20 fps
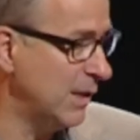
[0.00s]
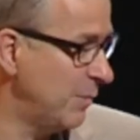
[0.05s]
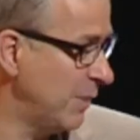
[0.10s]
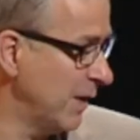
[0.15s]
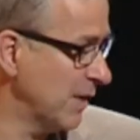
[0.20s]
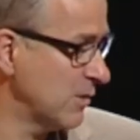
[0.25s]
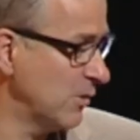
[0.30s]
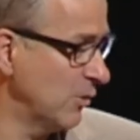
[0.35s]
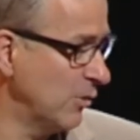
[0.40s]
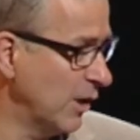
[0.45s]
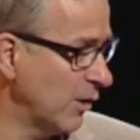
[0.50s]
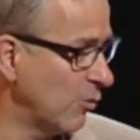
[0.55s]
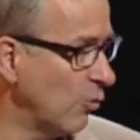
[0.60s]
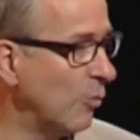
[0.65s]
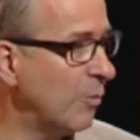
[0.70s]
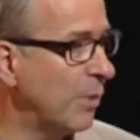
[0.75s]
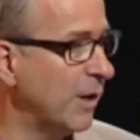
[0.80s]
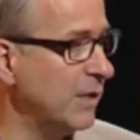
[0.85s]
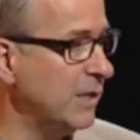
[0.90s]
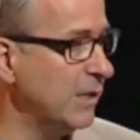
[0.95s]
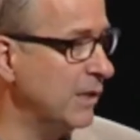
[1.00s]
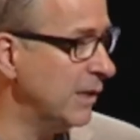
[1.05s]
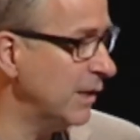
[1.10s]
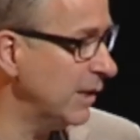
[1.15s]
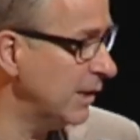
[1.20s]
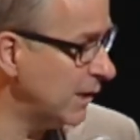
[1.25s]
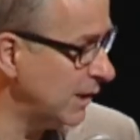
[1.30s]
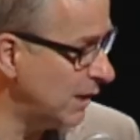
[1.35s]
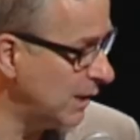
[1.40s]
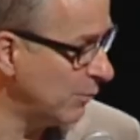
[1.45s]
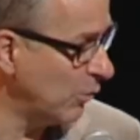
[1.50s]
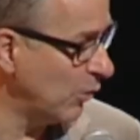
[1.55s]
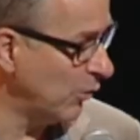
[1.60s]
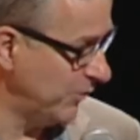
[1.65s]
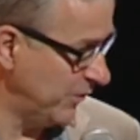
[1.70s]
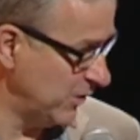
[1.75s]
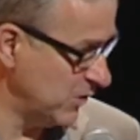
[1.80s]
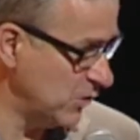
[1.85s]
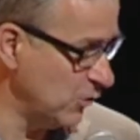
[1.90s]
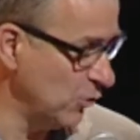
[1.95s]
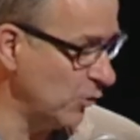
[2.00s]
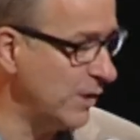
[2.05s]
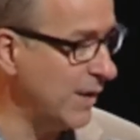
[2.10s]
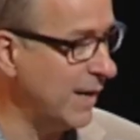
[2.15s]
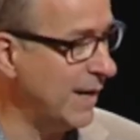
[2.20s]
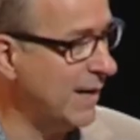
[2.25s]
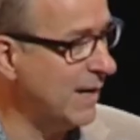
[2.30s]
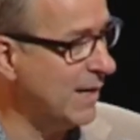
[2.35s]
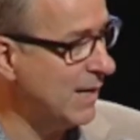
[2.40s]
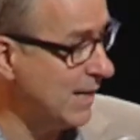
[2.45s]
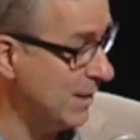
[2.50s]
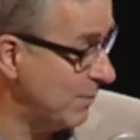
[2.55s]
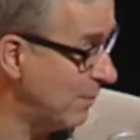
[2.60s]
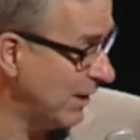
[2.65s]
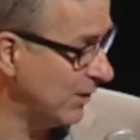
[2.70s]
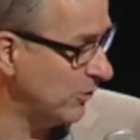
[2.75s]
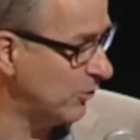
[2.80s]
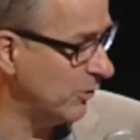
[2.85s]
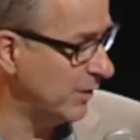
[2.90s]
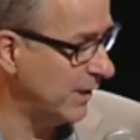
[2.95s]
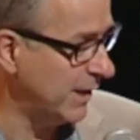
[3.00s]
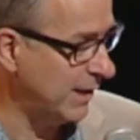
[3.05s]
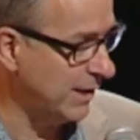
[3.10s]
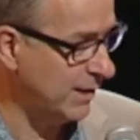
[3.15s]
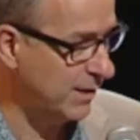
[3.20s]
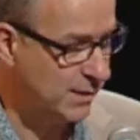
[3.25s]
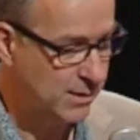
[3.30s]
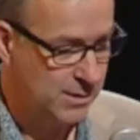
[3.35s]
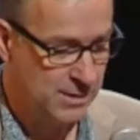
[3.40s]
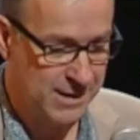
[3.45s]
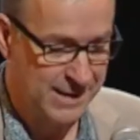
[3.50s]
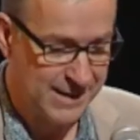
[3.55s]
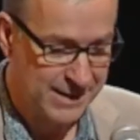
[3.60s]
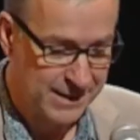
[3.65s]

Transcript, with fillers: les personnes accompagnées, les professionnels, les partenaires.